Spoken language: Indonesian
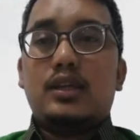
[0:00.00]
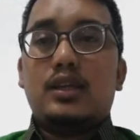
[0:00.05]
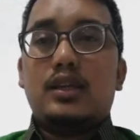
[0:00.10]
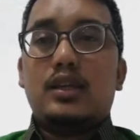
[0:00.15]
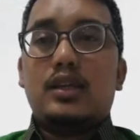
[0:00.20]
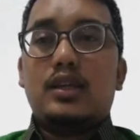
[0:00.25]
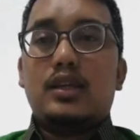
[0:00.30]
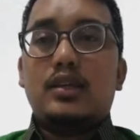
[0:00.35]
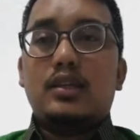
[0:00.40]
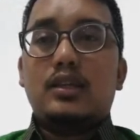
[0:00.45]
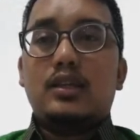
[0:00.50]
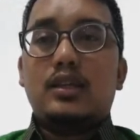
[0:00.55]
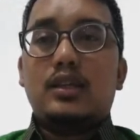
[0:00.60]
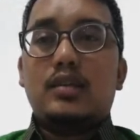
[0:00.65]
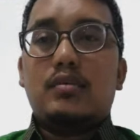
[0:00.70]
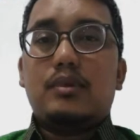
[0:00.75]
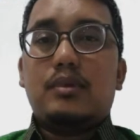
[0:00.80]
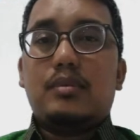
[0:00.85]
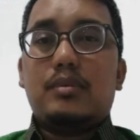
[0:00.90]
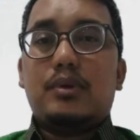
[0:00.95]
Jadi di
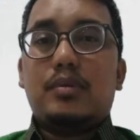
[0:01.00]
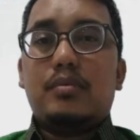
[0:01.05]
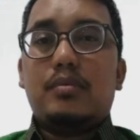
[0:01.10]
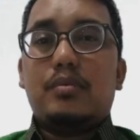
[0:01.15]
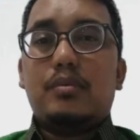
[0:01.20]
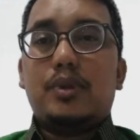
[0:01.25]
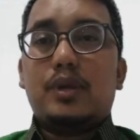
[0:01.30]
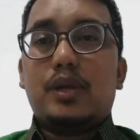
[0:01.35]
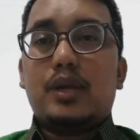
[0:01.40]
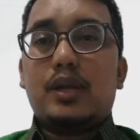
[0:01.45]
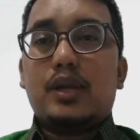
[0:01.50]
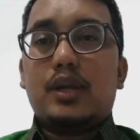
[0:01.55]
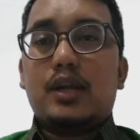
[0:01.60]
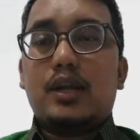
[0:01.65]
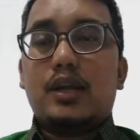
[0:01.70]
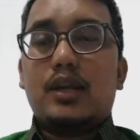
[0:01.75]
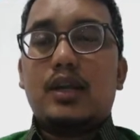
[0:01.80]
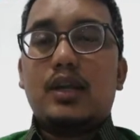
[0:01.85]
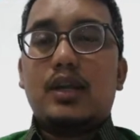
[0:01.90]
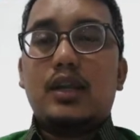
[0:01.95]
sini Bapak
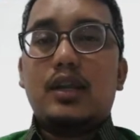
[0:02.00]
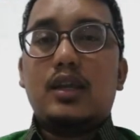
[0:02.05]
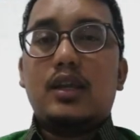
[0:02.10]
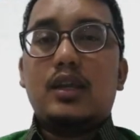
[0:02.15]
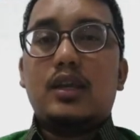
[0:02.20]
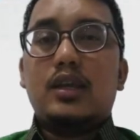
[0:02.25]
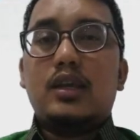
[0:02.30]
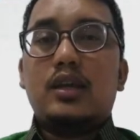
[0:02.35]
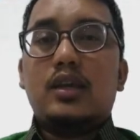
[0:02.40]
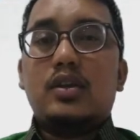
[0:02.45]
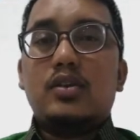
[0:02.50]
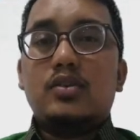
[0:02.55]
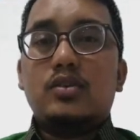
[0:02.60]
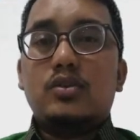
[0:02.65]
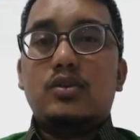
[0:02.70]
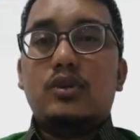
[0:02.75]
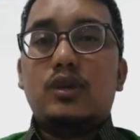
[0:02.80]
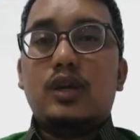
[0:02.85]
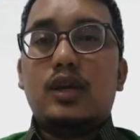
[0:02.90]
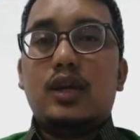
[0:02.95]
memperkenalkan diri
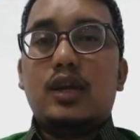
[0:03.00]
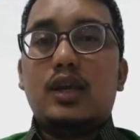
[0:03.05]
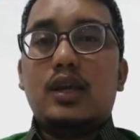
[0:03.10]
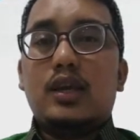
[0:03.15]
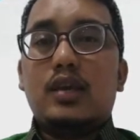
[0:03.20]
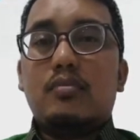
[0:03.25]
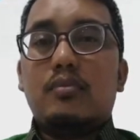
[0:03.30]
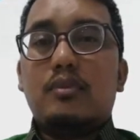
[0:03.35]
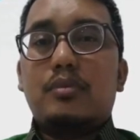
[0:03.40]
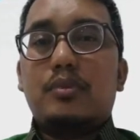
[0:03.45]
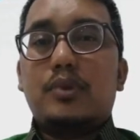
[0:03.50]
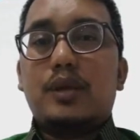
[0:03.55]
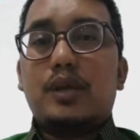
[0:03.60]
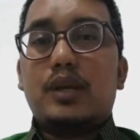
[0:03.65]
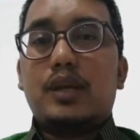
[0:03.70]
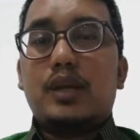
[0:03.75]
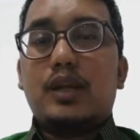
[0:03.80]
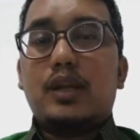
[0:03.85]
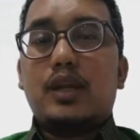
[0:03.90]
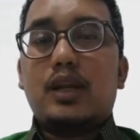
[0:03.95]
juga ingin
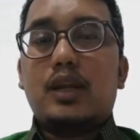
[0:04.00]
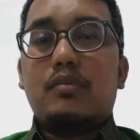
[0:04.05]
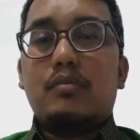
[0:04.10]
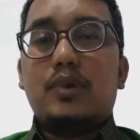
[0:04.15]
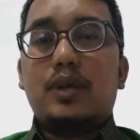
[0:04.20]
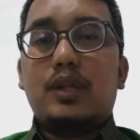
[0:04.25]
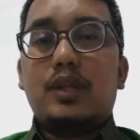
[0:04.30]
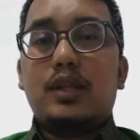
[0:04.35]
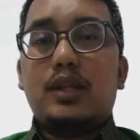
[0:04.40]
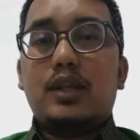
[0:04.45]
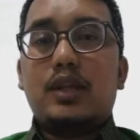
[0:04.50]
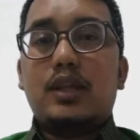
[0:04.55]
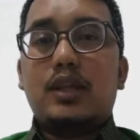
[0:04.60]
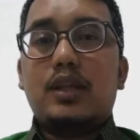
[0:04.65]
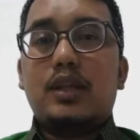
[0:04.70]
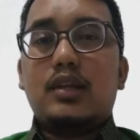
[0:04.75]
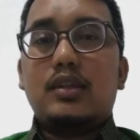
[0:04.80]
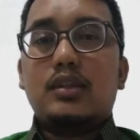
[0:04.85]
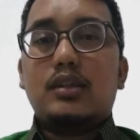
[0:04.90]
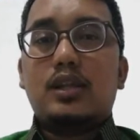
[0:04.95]
memperkenalkan
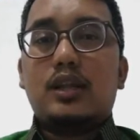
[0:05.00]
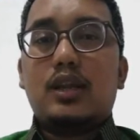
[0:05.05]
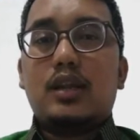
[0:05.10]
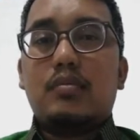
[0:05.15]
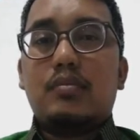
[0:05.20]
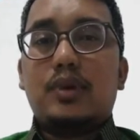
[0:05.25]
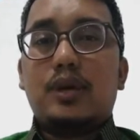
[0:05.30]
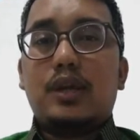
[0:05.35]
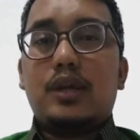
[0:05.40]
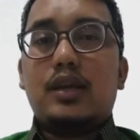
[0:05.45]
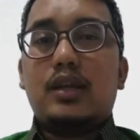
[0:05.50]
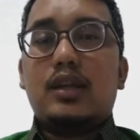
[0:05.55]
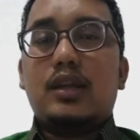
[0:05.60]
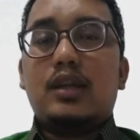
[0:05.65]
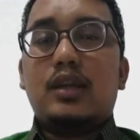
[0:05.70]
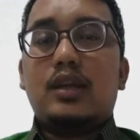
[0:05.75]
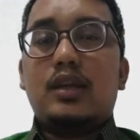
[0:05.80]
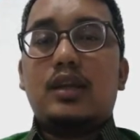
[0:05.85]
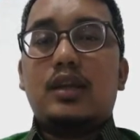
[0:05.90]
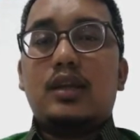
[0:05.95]
materi kelas
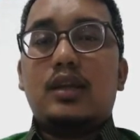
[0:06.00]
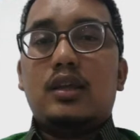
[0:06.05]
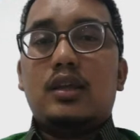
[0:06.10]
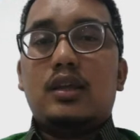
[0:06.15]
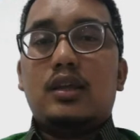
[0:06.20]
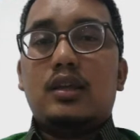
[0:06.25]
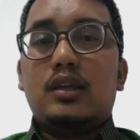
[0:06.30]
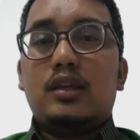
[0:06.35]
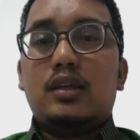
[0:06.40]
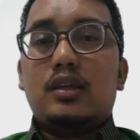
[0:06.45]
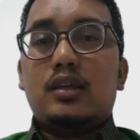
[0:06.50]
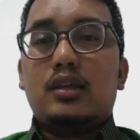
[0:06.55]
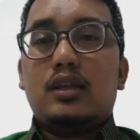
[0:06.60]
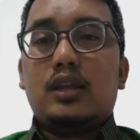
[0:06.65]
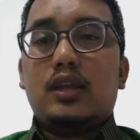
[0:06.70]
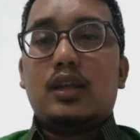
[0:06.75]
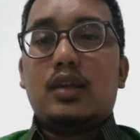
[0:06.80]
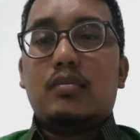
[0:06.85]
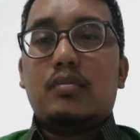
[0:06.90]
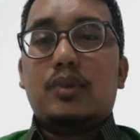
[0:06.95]
8
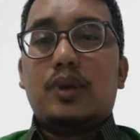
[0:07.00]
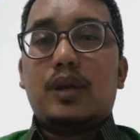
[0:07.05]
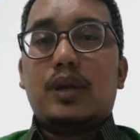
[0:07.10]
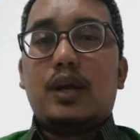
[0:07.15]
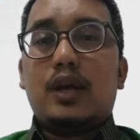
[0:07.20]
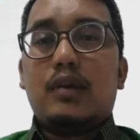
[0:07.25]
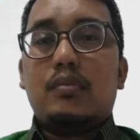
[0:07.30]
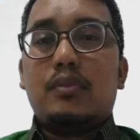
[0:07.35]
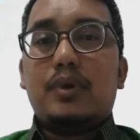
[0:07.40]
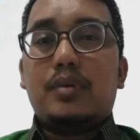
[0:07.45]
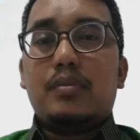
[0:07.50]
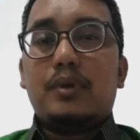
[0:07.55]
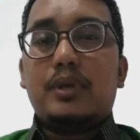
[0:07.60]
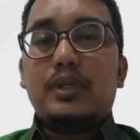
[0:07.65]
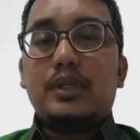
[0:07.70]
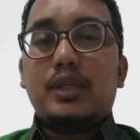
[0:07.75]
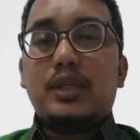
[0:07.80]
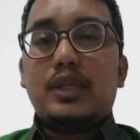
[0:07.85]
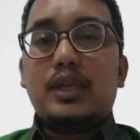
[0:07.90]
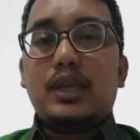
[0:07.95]
tentang IPA
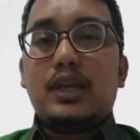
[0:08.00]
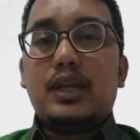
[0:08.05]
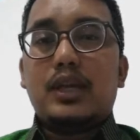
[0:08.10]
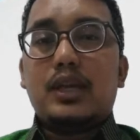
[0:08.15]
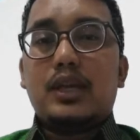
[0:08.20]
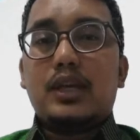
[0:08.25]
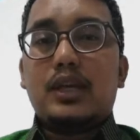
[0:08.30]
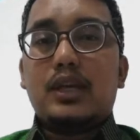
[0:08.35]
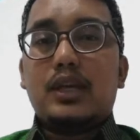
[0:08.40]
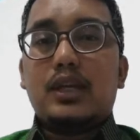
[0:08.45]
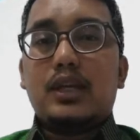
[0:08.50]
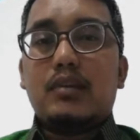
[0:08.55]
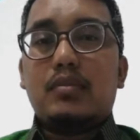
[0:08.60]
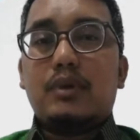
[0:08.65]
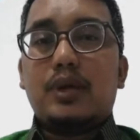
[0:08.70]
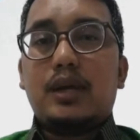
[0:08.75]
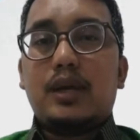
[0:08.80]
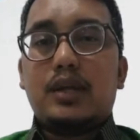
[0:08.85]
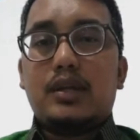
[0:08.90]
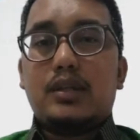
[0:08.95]
apa-apa saja yang akan
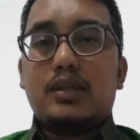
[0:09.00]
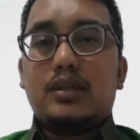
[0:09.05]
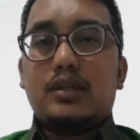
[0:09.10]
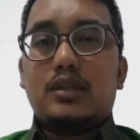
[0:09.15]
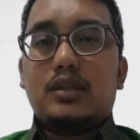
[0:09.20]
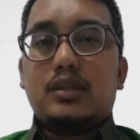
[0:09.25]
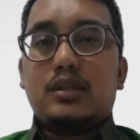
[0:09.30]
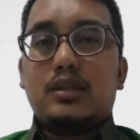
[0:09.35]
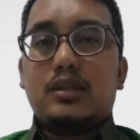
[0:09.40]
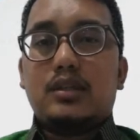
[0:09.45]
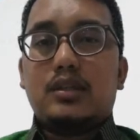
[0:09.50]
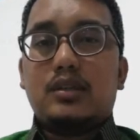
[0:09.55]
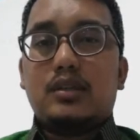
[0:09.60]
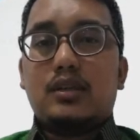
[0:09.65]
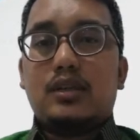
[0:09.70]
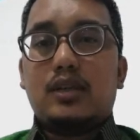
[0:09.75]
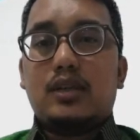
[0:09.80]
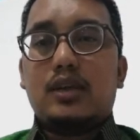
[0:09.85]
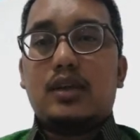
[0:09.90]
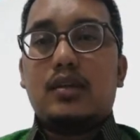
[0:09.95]
kita bahas.
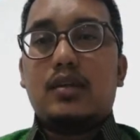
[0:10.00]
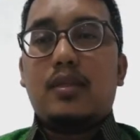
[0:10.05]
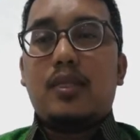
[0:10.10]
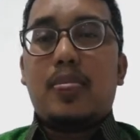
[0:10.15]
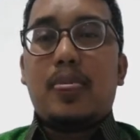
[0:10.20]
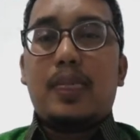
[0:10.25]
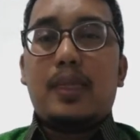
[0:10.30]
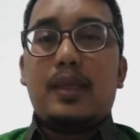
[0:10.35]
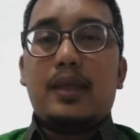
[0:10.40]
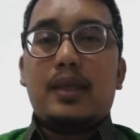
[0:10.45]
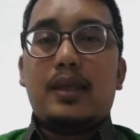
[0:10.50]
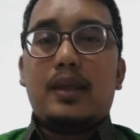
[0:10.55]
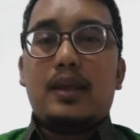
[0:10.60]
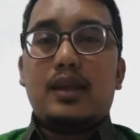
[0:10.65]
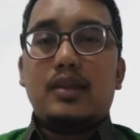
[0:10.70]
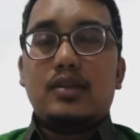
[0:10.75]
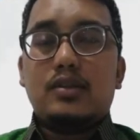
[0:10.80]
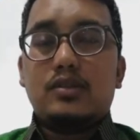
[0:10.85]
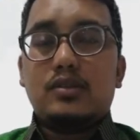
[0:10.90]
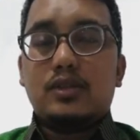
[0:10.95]
Oke.
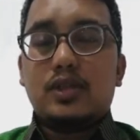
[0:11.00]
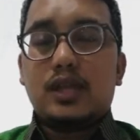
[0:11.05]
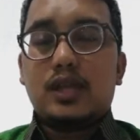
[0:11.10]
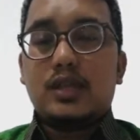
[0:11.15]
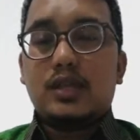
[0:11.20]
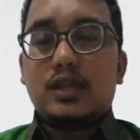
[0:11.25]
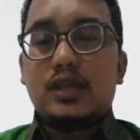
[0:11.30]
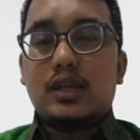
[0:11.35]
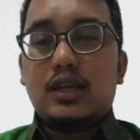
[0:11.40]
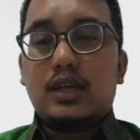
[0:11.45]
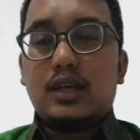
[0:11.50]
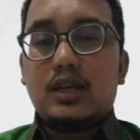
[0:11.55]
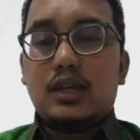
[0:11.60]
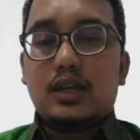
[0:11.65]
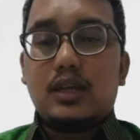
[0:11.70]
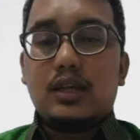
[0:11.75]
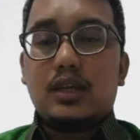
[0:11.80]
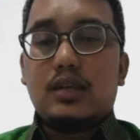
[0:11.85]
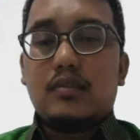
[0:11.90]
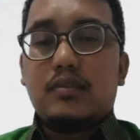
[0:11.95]
Langsung
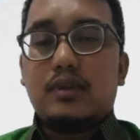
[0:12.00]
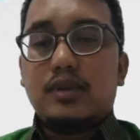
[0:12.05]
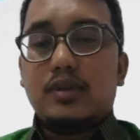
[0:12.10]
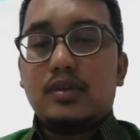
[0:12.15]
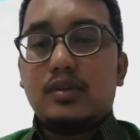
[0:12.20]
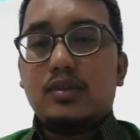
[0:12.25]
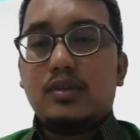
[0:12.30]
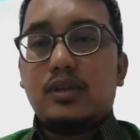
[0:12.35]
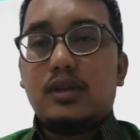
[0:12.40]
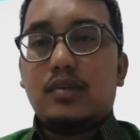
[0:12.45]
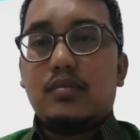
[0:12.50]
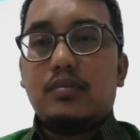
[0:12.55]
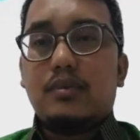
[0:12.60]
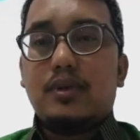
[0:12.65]
saja kita masuk